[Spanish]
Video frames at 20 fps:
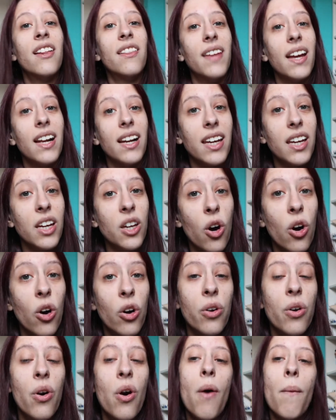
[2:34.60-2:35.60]
del
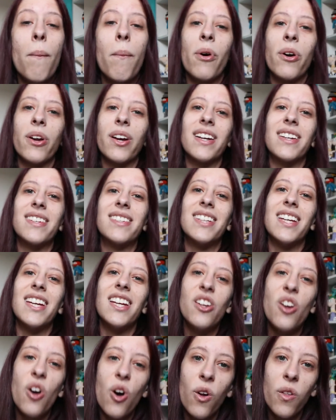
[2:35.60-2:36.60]
guión, porque se
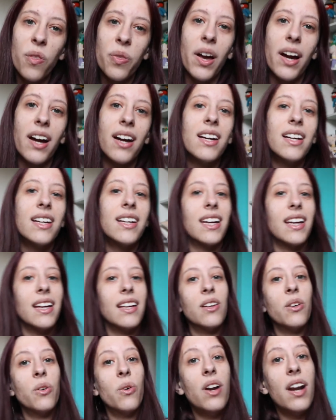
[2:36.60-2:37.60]
nota que
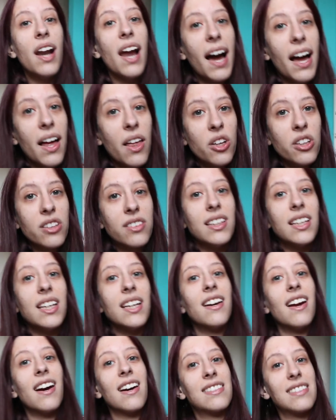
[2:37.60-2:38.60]
de un lado
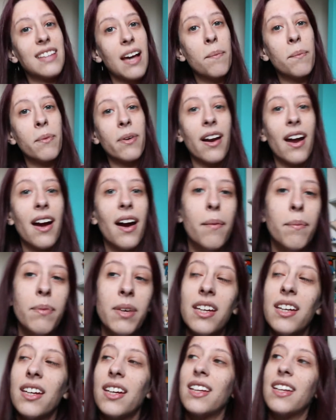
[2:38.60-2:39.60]
tira Sam
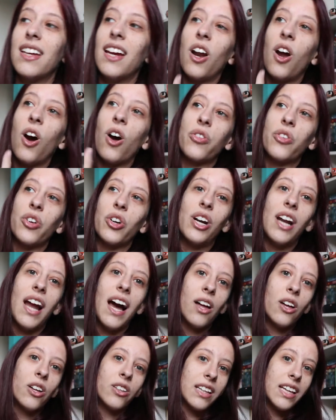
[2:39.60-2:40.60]
Rami y del otro
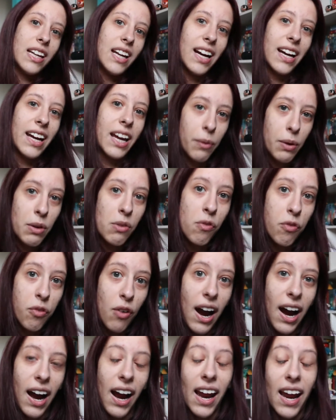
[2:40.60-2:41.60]
lado tira Kevin
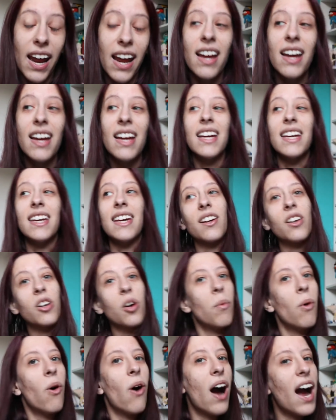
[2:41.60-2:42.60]
Feige y es
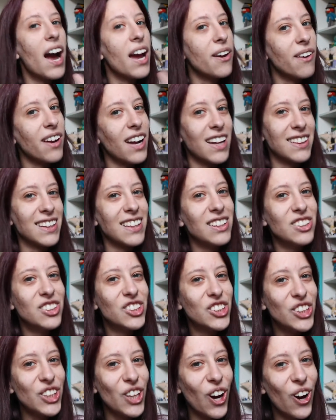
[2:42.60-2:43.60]
como hay una
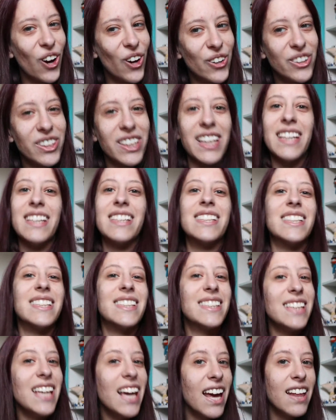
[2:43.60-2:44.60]
tensión que se
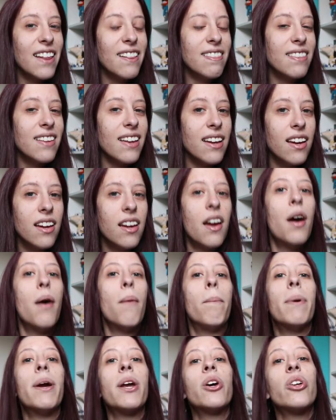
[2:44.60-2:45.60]
siente,
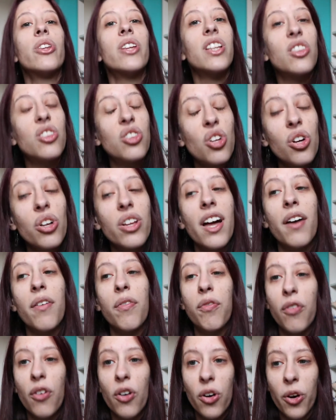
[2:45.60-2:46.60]
pero de todas
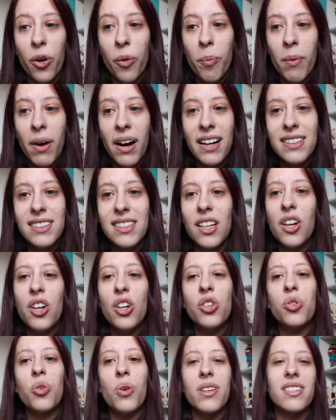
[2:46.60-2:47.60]
formas
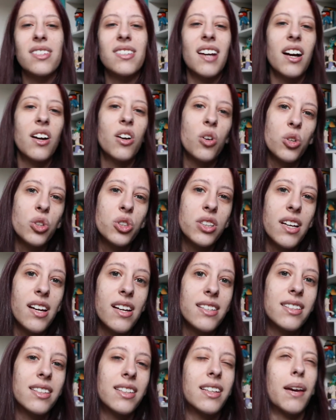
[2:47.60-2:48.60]
todas esas
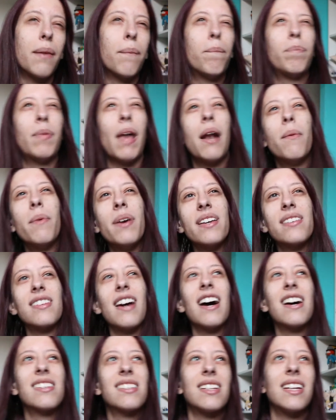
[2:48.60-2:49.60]
cosas que tal vez
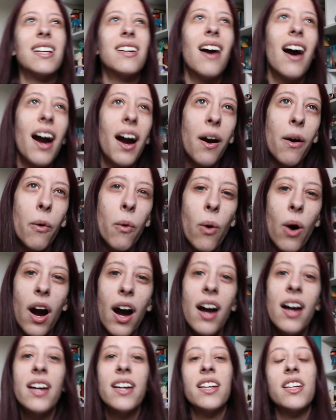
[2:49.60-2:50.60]
hacen
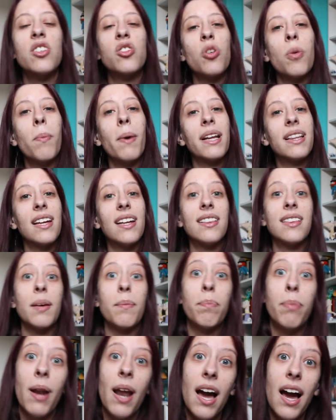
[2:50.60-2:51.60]
agua y son bastante
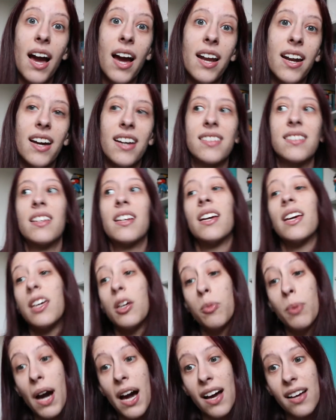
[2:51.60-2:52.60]
planas
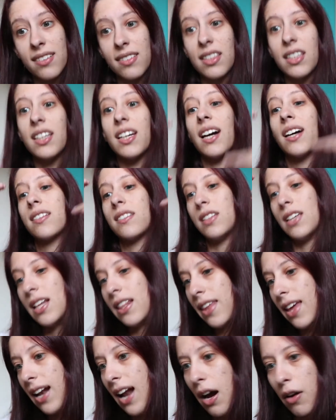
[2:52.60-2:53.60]
y básicas y
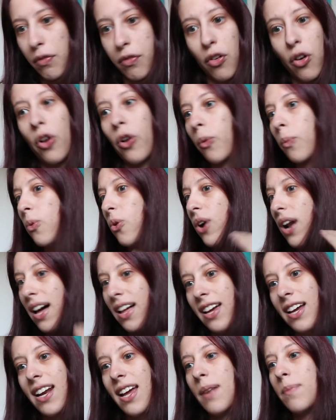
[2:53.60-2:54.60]
de la fórmula
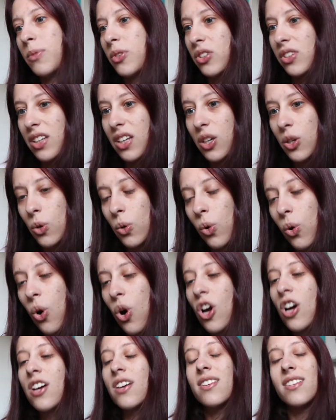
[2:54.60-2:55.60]
del MCU
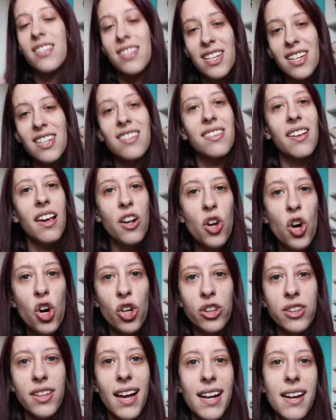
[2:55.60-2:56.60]
sí se
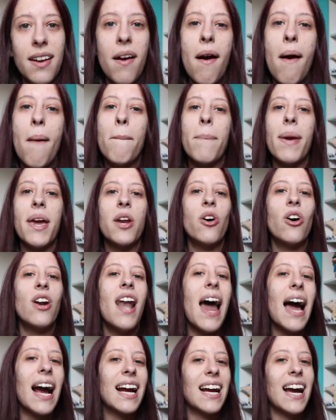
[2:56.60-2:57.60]
notan, pero
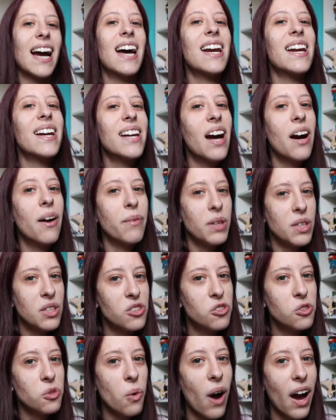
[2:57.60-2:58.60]
la carga
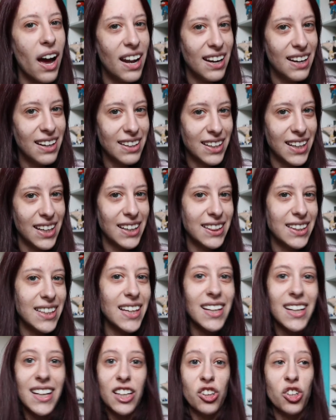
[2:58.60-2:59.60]
visual que
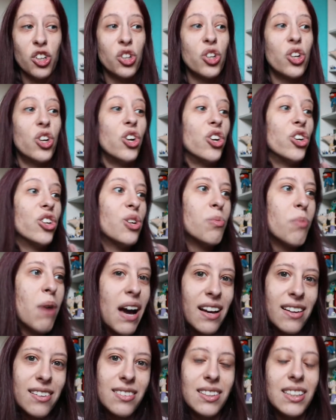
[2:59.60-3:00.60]
tiene todo lo
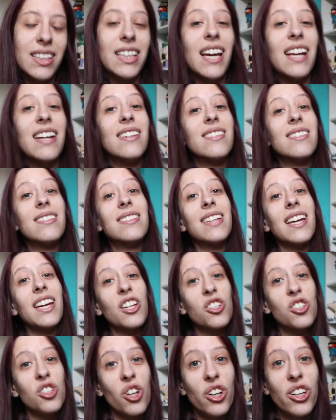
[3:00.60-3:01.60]
demás y el
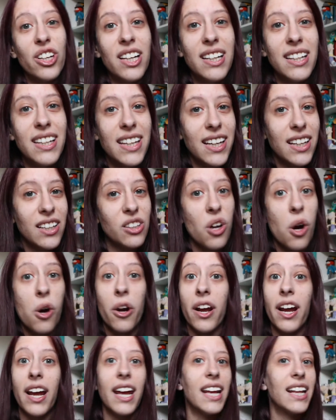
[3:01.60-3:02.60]
sello del
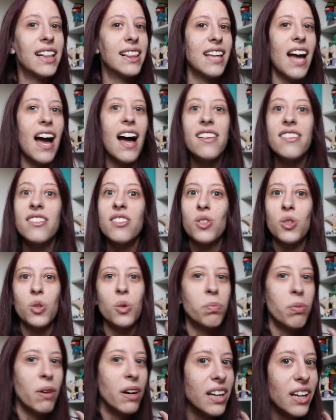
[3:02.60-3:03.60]
director es tan
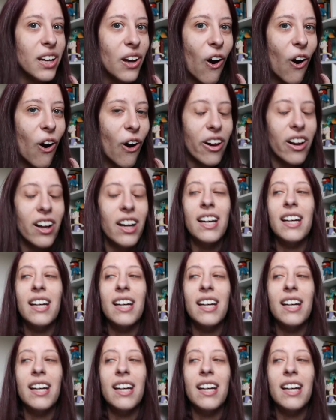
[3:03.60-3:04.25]
superior